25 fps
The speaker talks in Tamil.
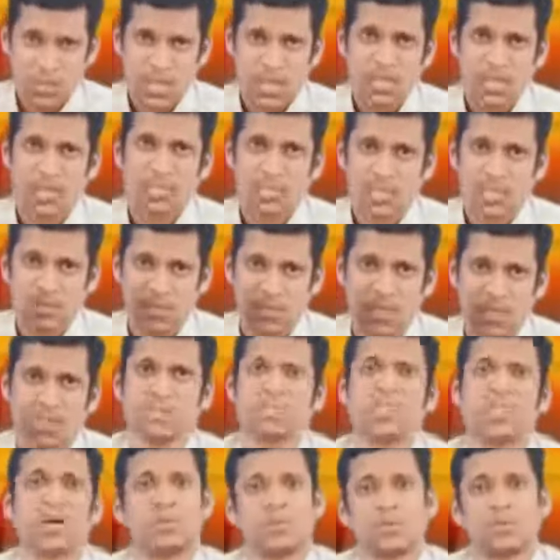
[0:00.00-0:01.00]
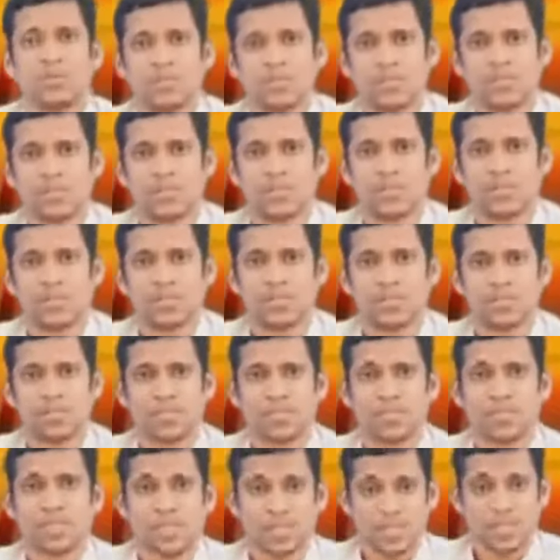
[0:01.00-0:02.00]
மணி நேரத்துக்கு அப்புறம் தான் சாப்பிடணும்
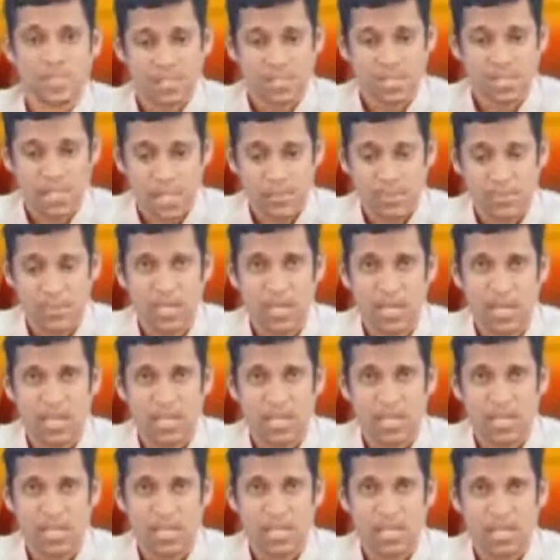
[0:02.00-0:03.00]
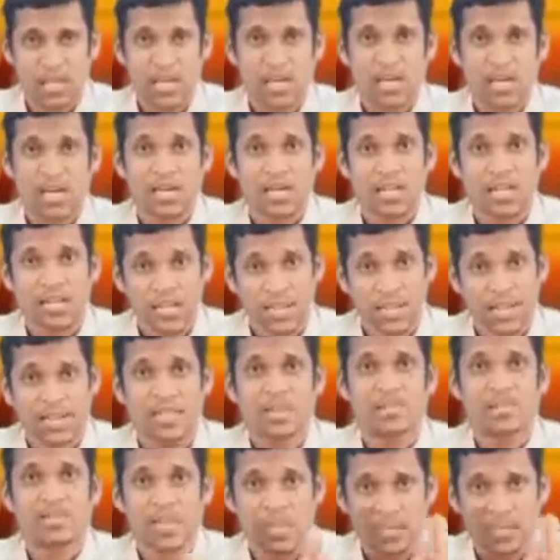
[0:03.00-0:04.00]
சாப்பிட்டா
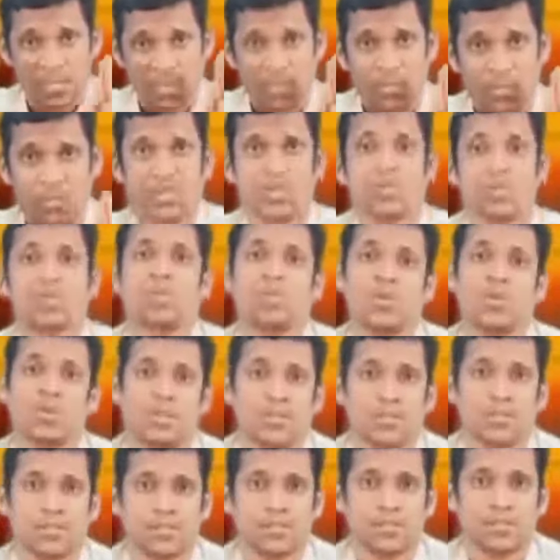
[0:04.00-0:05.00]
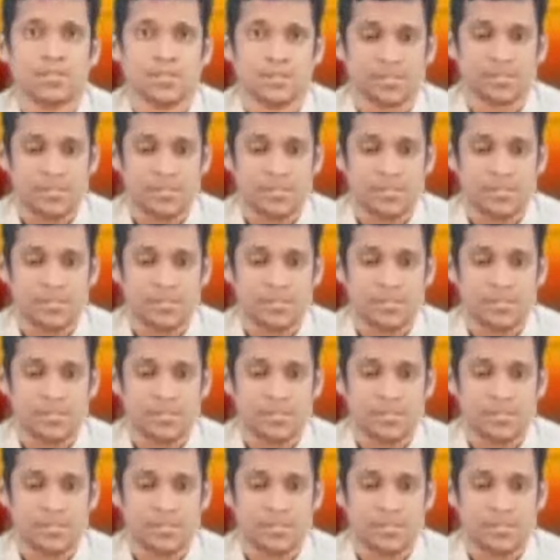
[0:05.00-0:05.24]
ரெண்டரை மணி நேரத்துக்கு அப்புறம் தான் குளிக்கணும்